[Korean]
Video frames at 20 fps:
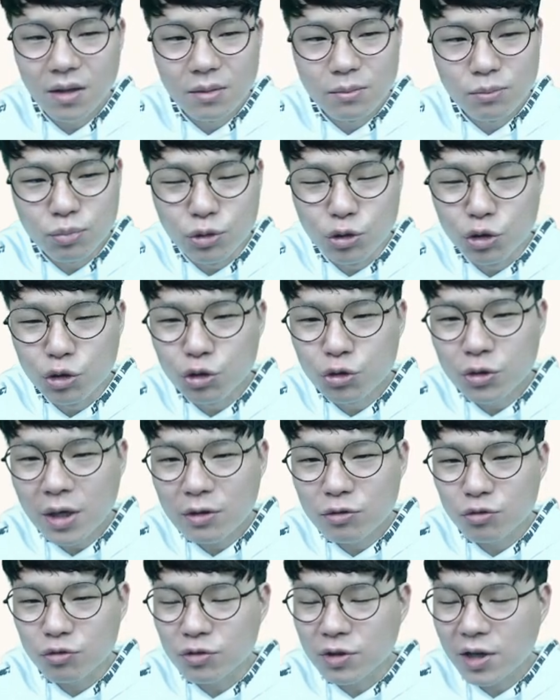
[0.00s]
부유한
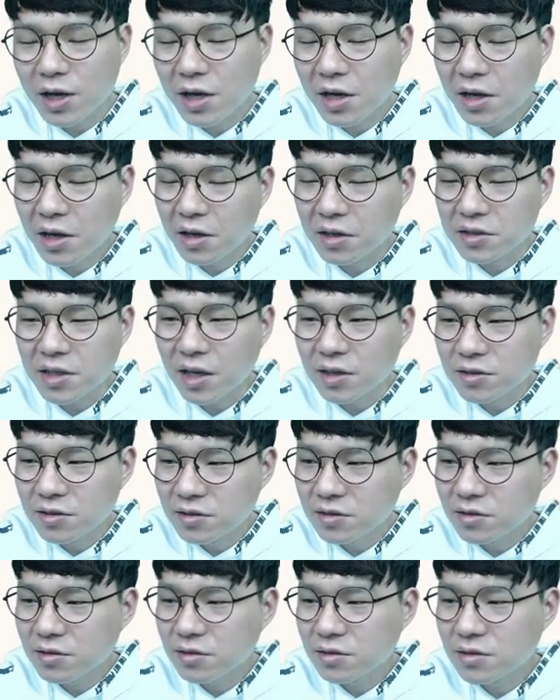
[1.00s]
국가에
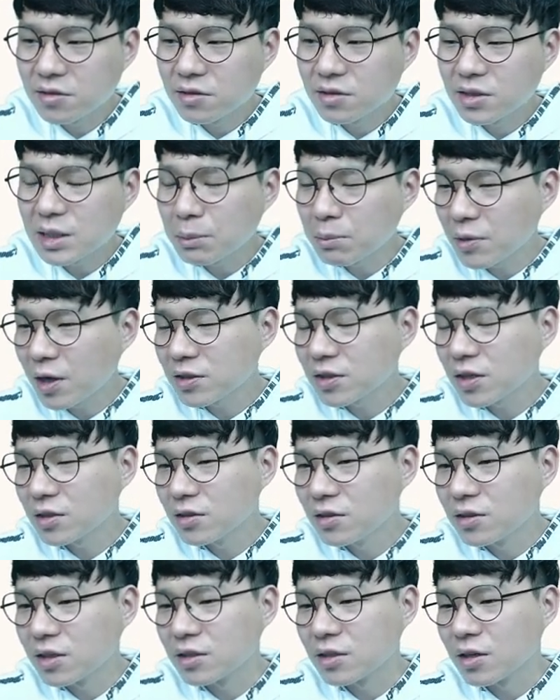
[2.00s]
사는
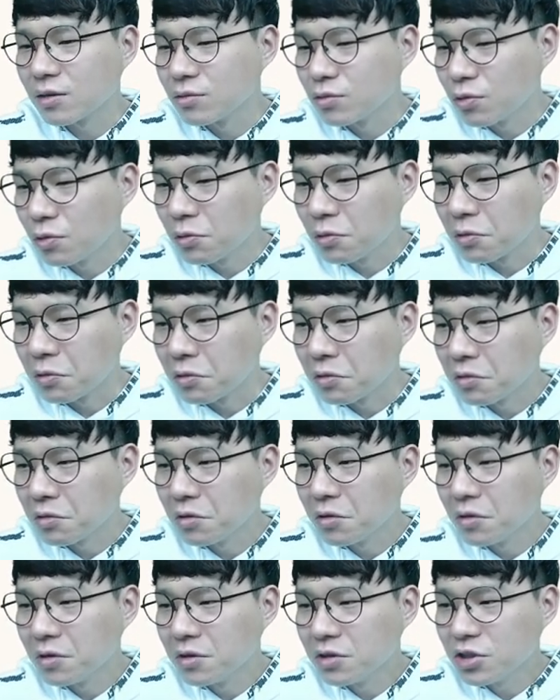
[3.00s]
참가자들 대상으로
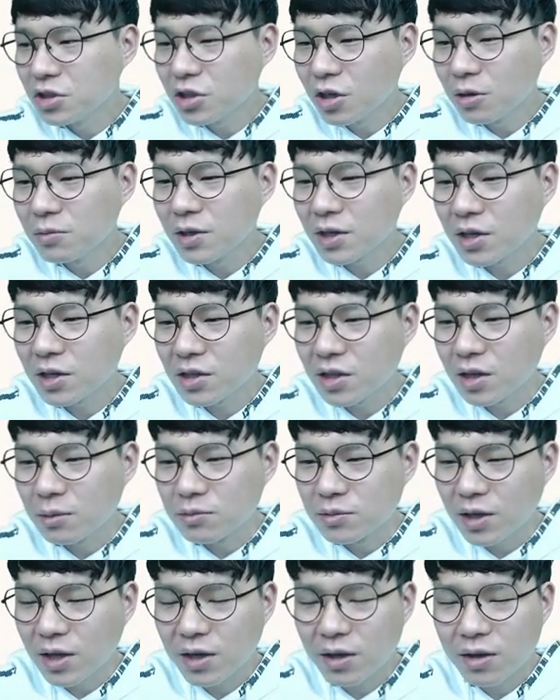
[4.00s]
실험을 했기
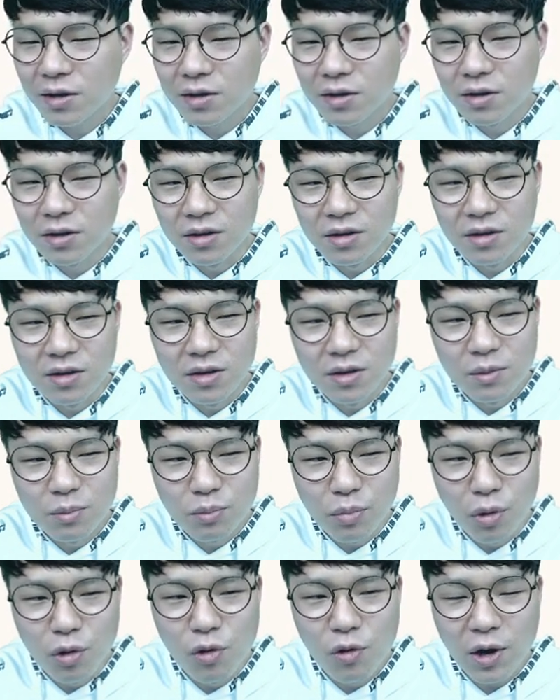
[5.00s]
때문에
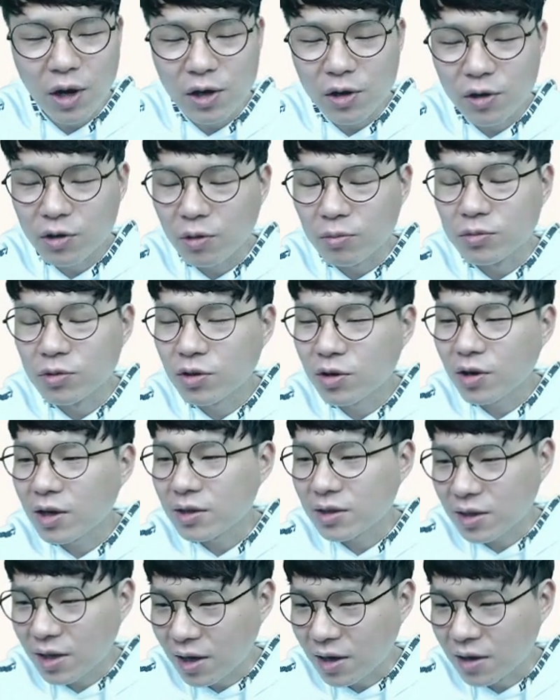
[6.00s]
별로 관련이 없는 것
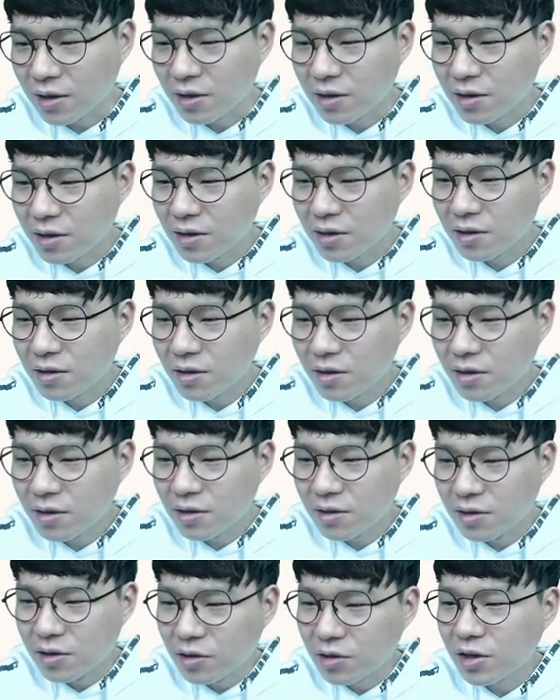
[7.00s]
같다.
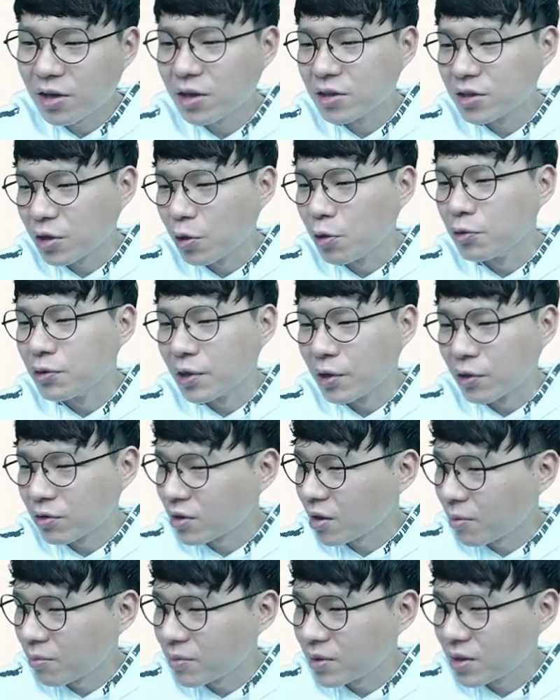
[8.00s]
이렇게 이제 결론을
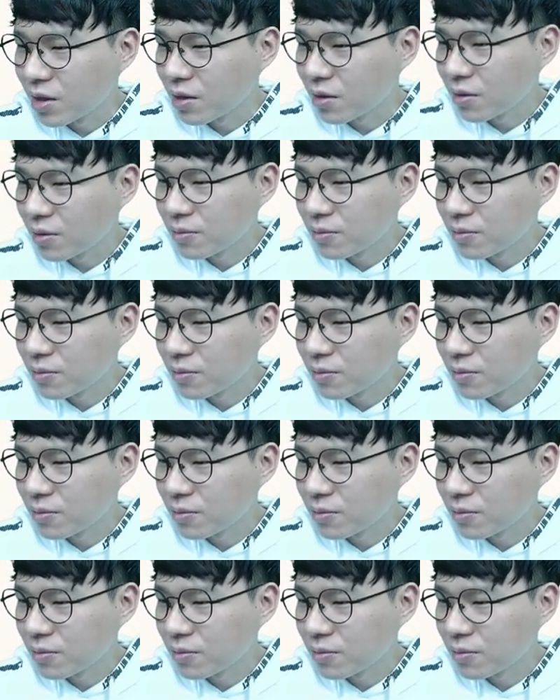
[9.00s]
내렸다고 합니다.